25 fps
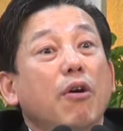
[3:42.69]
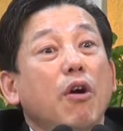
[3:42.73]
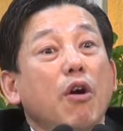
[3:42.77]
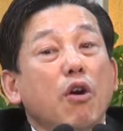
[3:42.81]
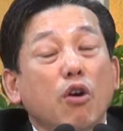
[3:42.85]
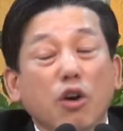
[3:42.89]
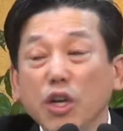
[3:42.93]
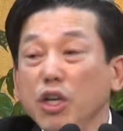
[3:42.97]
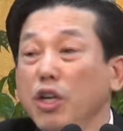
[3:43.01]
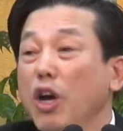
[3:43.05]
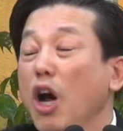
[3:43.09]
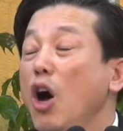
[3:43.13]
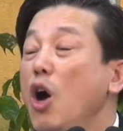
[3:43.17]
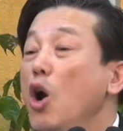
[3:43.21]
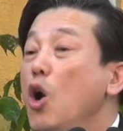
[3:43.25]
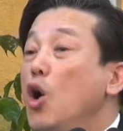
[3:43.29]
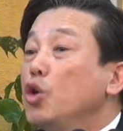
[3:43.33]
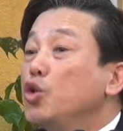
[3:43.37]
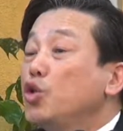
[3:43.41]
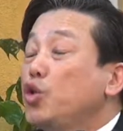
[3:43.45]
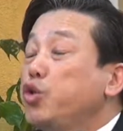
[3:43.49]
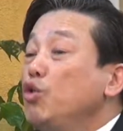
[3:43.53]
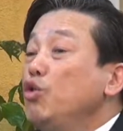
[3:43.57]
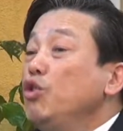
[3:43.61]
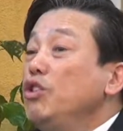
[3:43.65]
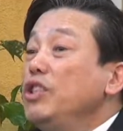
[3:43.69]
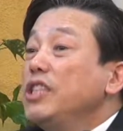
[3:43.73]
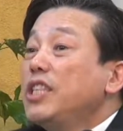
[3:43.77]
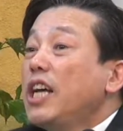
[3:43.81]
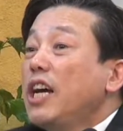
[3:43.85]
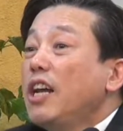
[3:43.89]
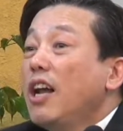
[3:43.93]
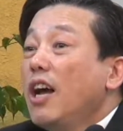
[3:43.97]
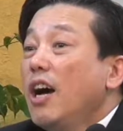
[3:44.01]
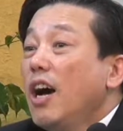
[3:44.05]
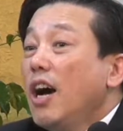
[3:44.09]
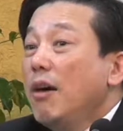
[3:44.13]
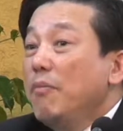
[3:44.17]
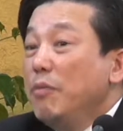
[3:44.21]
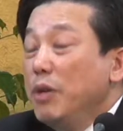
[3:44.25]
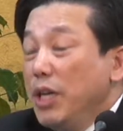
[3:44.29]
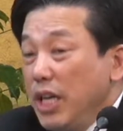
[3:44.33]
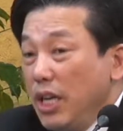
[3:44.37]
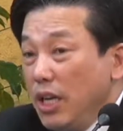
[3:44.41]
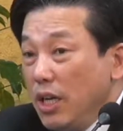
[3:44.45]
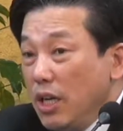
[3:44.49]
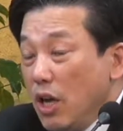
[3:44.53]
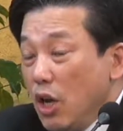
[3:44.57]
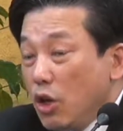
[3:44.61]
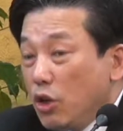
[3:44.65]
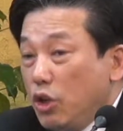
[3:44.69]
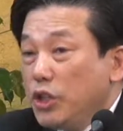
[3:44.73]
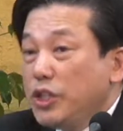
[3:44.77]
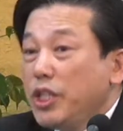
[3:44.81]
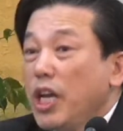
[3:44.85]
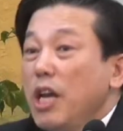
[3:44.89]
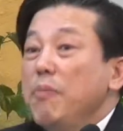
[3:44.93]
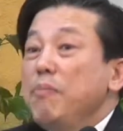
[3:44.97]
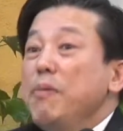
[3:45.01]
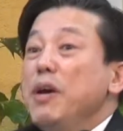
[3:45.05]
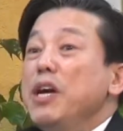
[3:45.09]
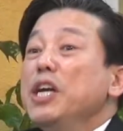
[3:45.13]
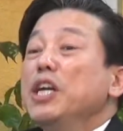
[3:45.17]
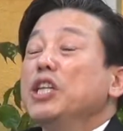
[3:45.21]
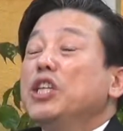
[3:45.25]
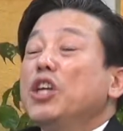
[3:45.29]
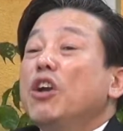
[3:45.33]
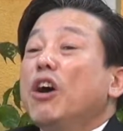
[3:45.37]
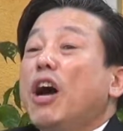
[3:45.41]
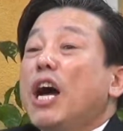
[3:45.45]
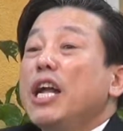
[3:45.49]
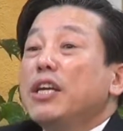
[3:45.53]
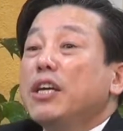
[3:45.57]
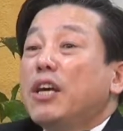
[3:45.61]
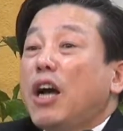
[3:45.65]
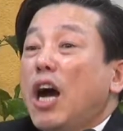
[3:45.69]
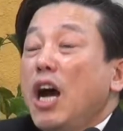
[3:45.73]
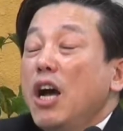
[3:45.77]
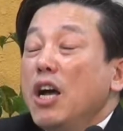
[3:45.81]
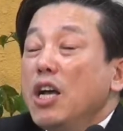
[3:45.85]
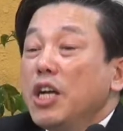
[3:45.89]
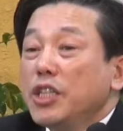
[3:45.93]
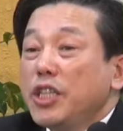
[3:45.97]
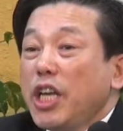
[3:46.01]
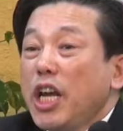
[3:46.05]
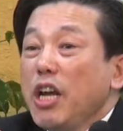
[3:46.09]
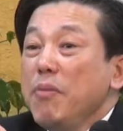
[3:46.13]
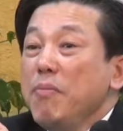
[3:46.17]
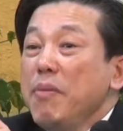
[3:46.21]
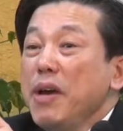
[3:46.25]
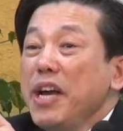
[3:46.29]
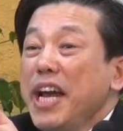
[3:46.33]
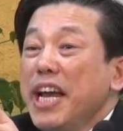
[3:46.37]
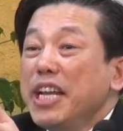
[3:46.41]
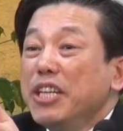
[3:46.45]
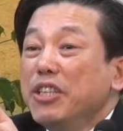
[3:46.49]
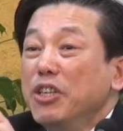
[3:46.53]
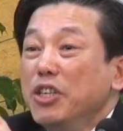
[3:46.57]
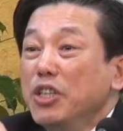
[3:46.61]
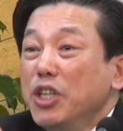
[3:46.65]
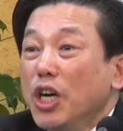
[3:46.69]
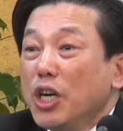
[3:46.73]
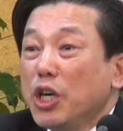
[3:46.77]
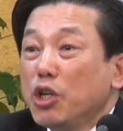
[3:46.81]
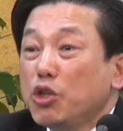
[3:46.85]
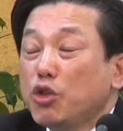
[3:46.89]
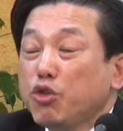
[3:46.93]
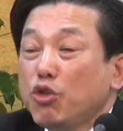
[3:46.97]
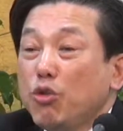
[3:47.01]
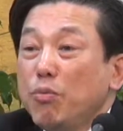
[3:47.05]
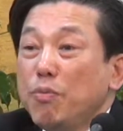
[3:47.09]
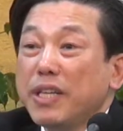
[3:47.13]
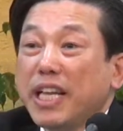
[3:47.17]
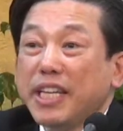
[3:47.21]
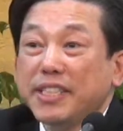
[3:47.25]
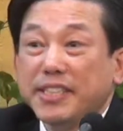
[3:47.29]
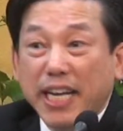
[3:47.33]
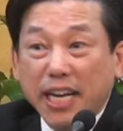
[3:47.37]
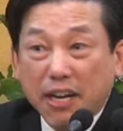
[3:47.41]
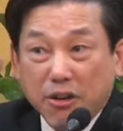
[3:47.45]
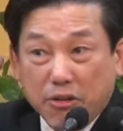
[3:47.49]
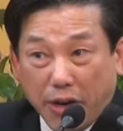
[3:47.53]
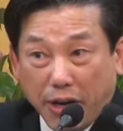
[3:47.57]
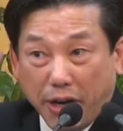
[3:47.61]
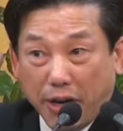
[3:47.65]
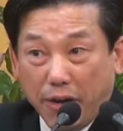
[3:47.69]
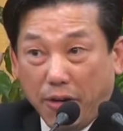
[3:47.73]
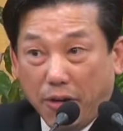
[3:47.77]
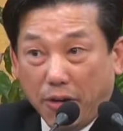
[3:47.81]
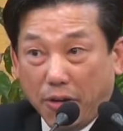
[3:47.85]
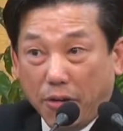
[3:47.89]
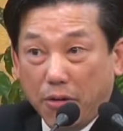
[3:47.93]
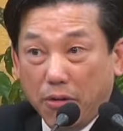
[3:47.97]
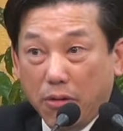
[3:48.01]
그러니까 죽은 사람의 그 생명이 들어가니까 생명의 능력이 죽음보다 센 거예요.